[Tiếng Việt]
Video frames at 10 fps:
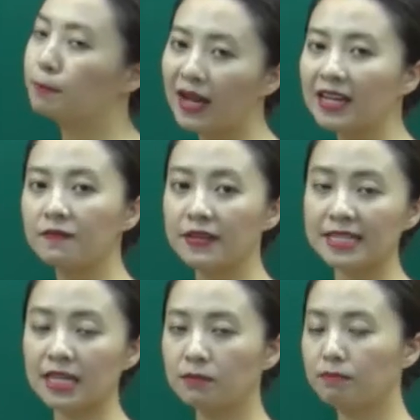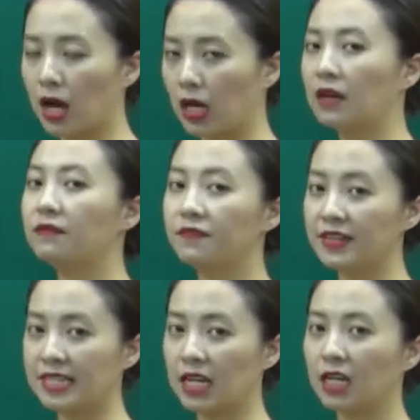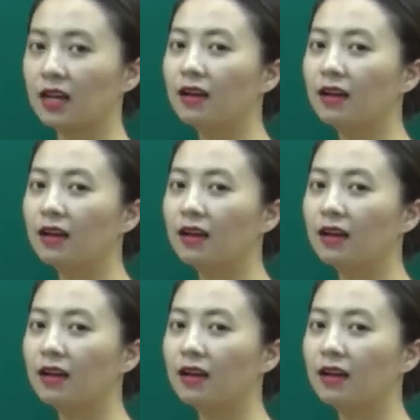Pay a visit bằng nghĩa với visit.